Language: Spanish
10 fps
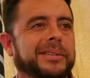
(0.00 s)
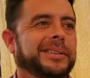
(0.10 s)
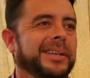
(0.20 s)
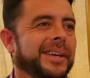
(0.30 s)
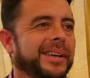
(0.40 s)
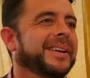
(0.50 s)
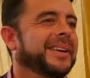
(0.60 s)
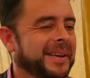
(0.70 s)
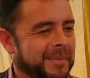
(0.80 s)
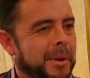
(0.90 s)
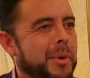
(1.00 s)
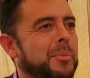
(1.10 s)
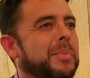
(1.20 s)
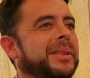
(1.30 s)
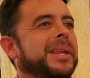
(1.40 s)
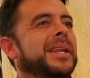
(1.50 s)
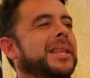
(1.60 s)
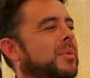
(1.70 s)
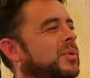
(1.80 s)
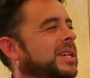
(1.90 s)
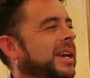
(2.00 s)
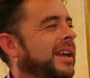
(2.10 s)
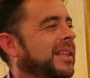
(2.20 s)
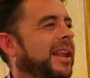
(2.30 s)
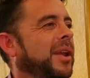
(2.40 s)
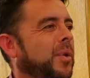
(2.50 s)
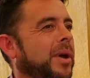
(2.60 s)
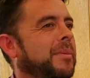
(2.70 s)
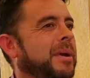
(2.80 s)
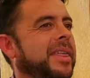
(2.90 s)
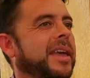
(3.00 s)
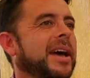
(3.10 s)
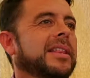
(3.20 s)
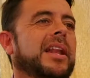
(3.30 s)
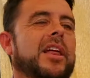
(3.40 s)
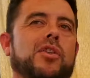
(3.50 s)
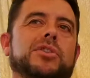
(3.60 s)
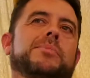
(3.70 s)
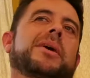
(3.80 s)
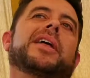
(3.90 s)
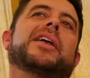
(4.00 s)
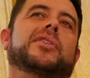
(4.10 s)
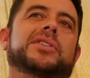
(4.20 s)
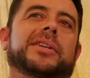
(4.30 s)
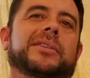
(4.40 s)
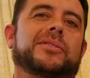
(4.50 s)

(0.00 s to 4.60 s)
Así que vamos a compartir harta música ahí de las nueve y media hasta las doce y media de la noche.